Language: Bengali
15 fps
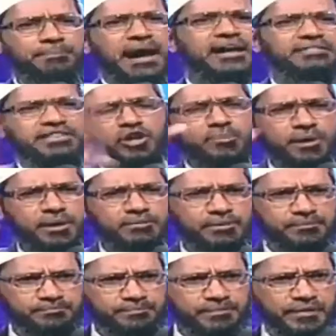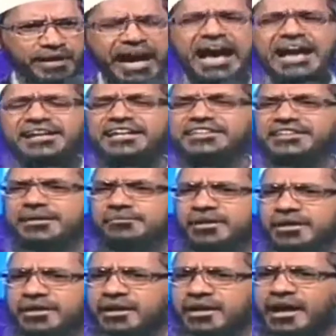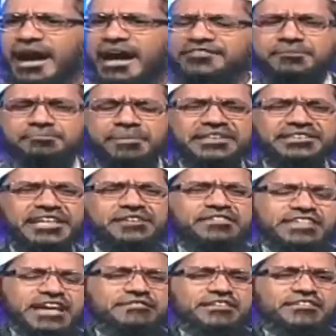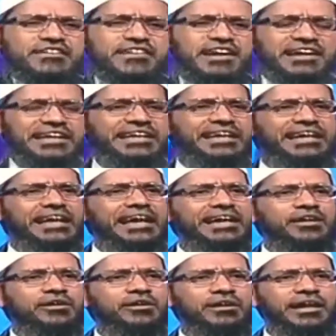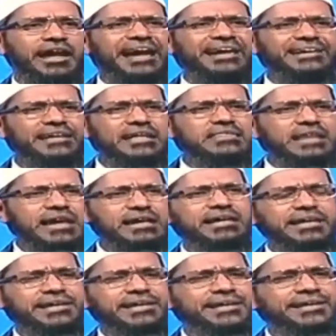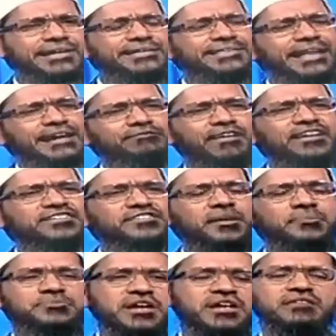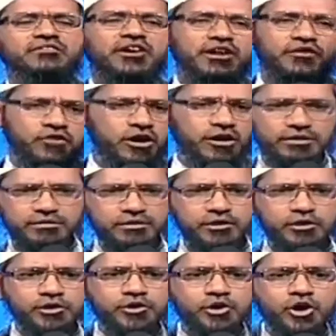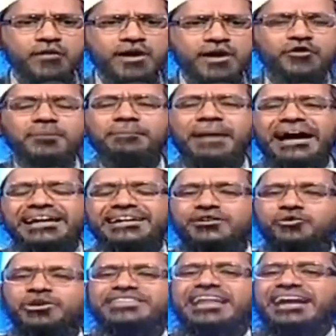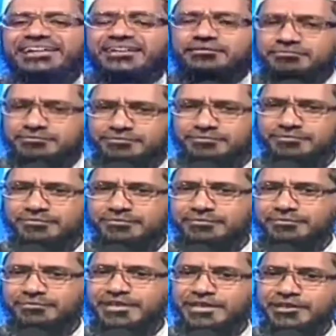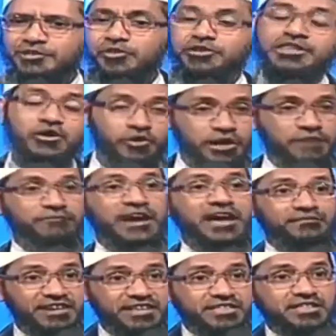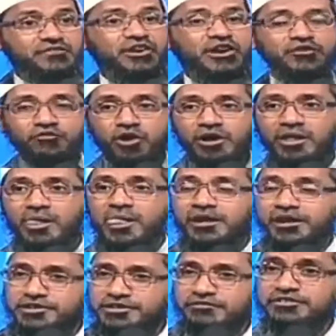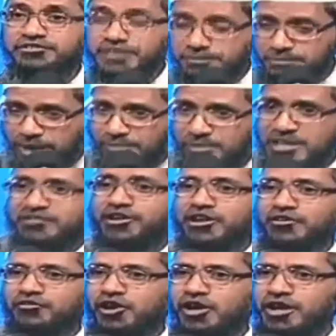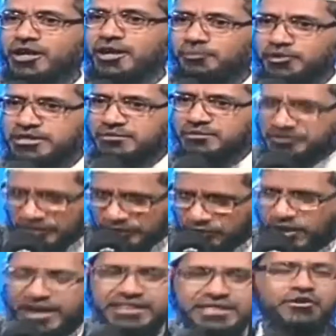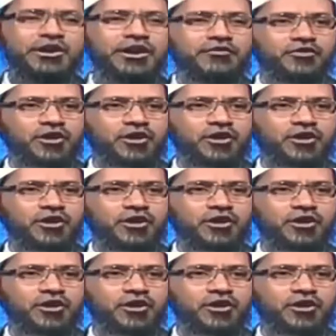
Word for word: পার্সি সমস্যা নেই আমি তাদের বলি একটা সহজ কথা যা সবাই মানবে কমপক্ষে একটা গ্রন্থকে ঈশ্বরের বাণী বলে মানি সবাই তাতে রাজি হবে হিন্দু বলবে ঠিক আছে বেদ ঈশ্বরের বাণী খ্রিস্টান বলবে বাইবেল ঈশ্বরের বাণী মুসলিম বলবে কোরআন ঈশ্বরের